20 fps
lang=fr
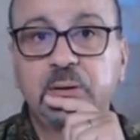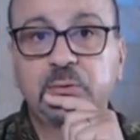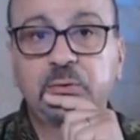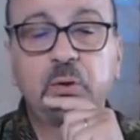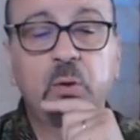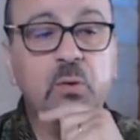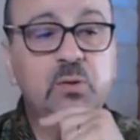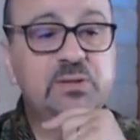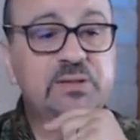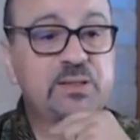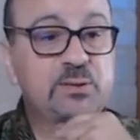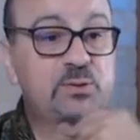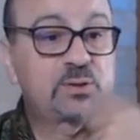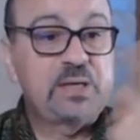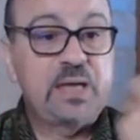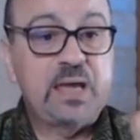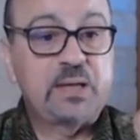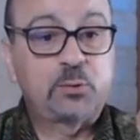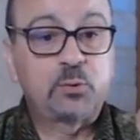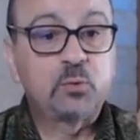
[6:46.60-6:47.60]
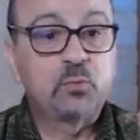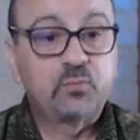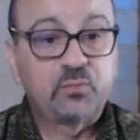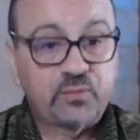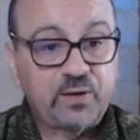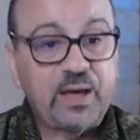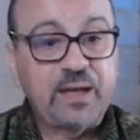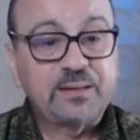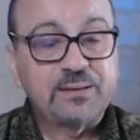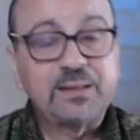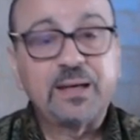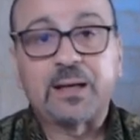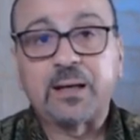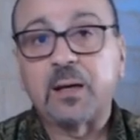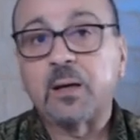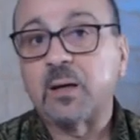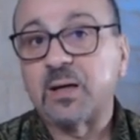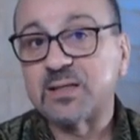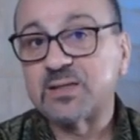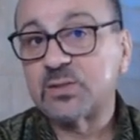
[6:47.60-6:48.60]
Donc ceci est une vraie
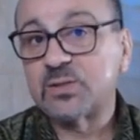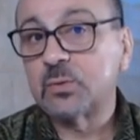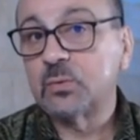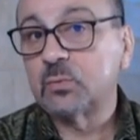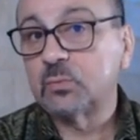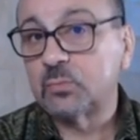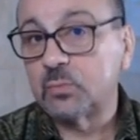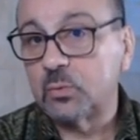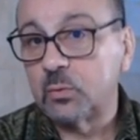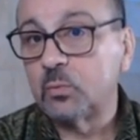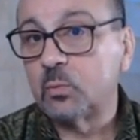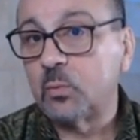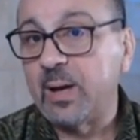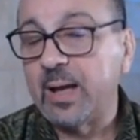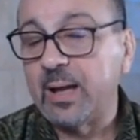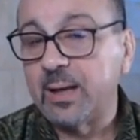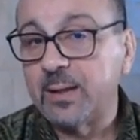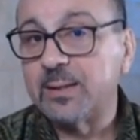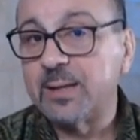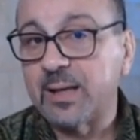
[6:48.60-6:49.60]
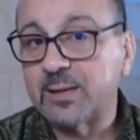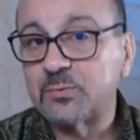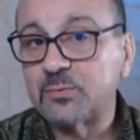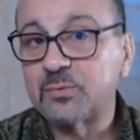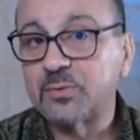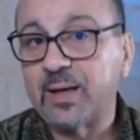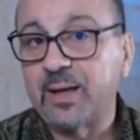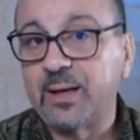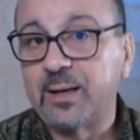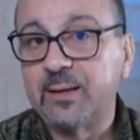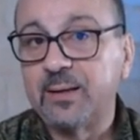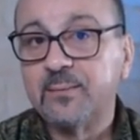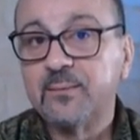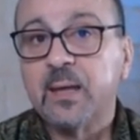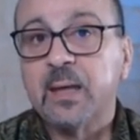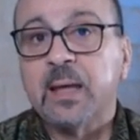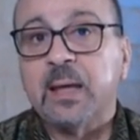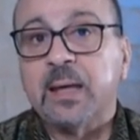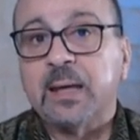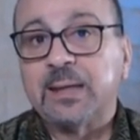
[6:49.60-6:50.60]
déclaration de loi naturelle.
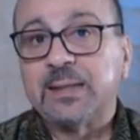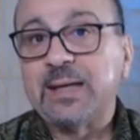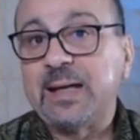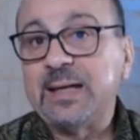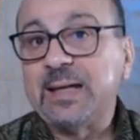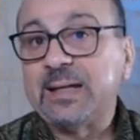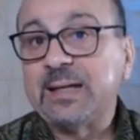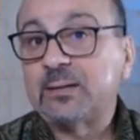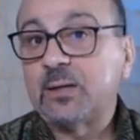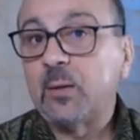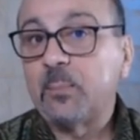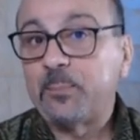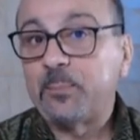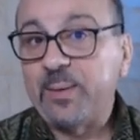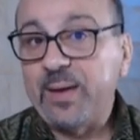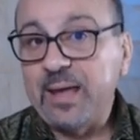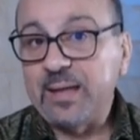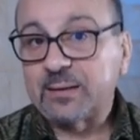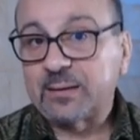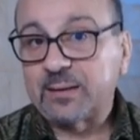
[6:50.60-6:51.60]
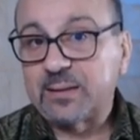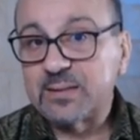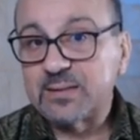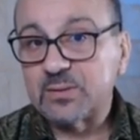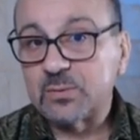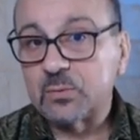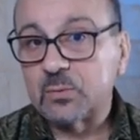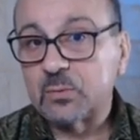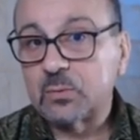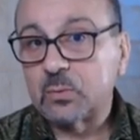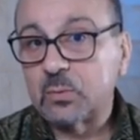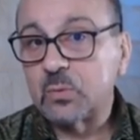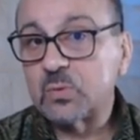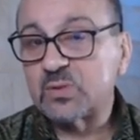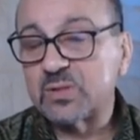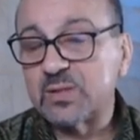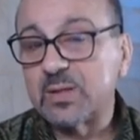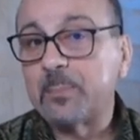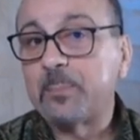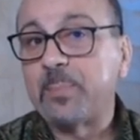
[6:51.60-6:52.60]
Il y a les tempêtes qui sont
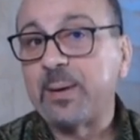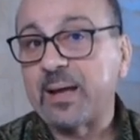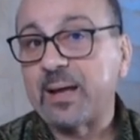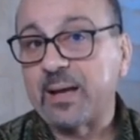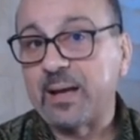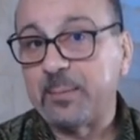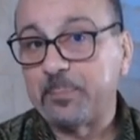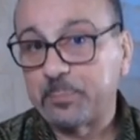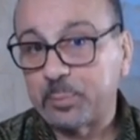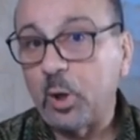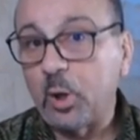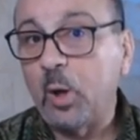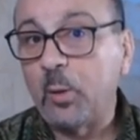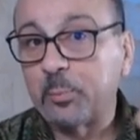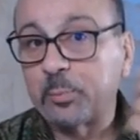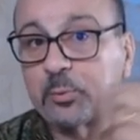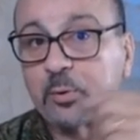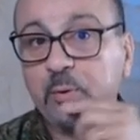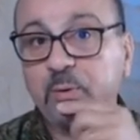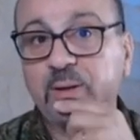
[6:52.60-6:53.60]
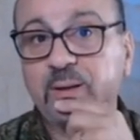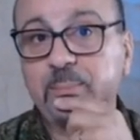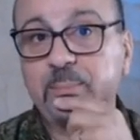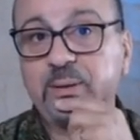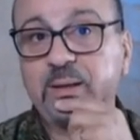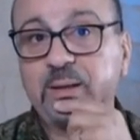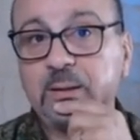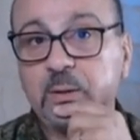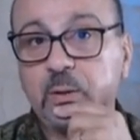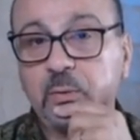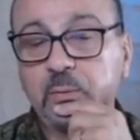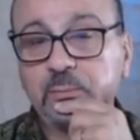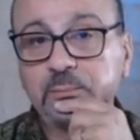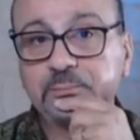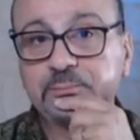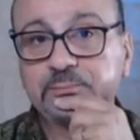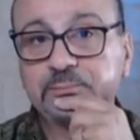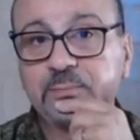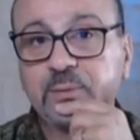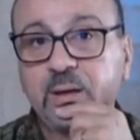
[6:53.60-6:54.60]
causées par la propre rébellion.
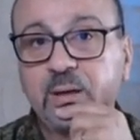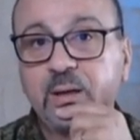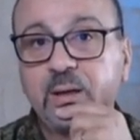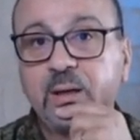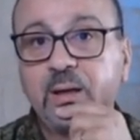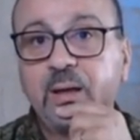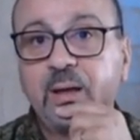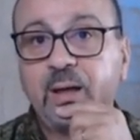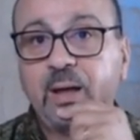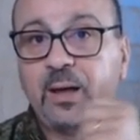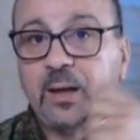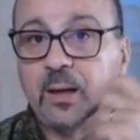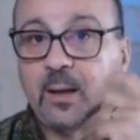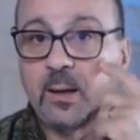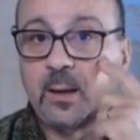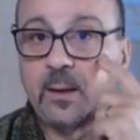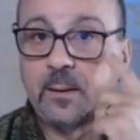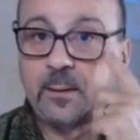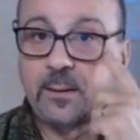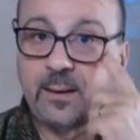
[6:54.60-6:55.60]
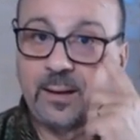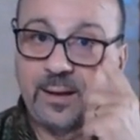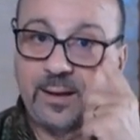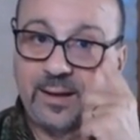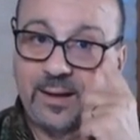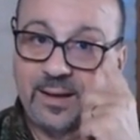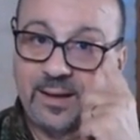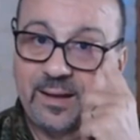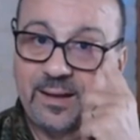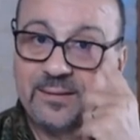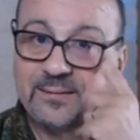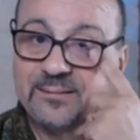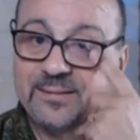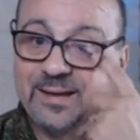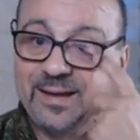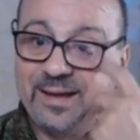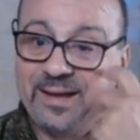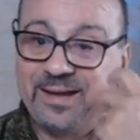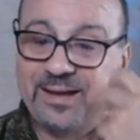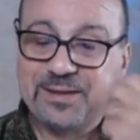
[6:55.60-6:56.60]
Euh,
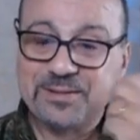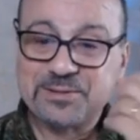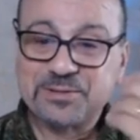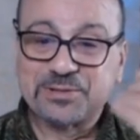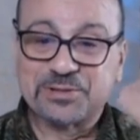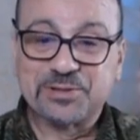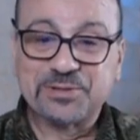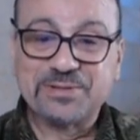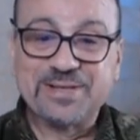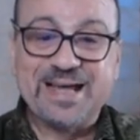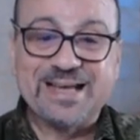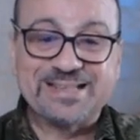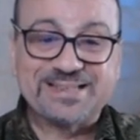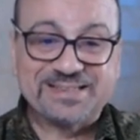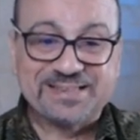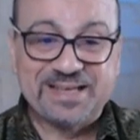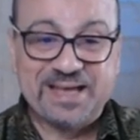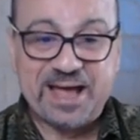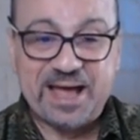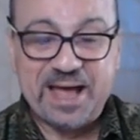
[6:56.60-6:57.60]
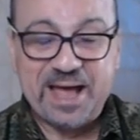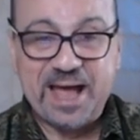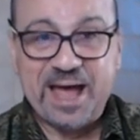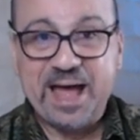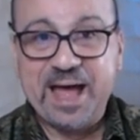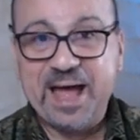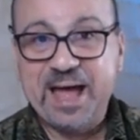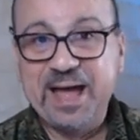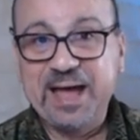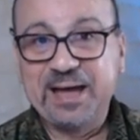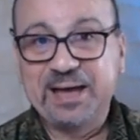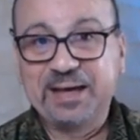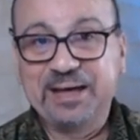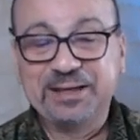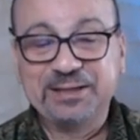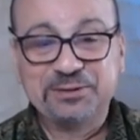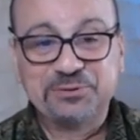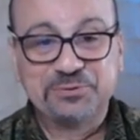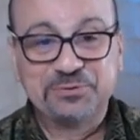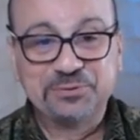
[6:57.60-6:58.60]
euh Jonas 1
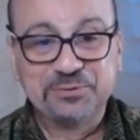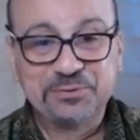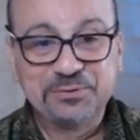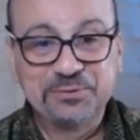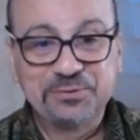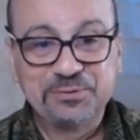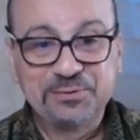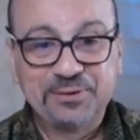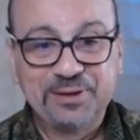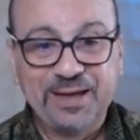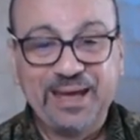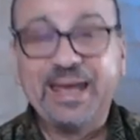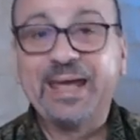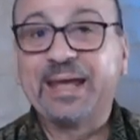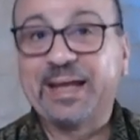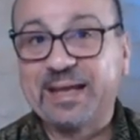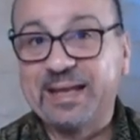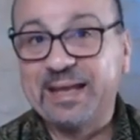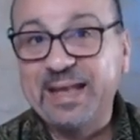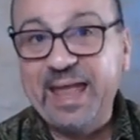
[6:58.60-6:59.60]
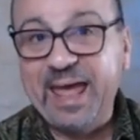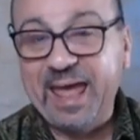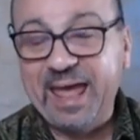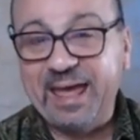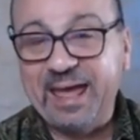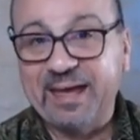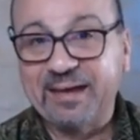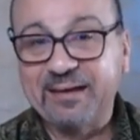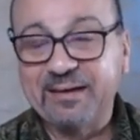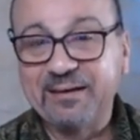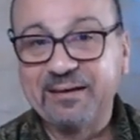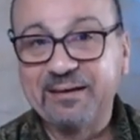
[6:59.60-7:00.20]
et 2 est clair.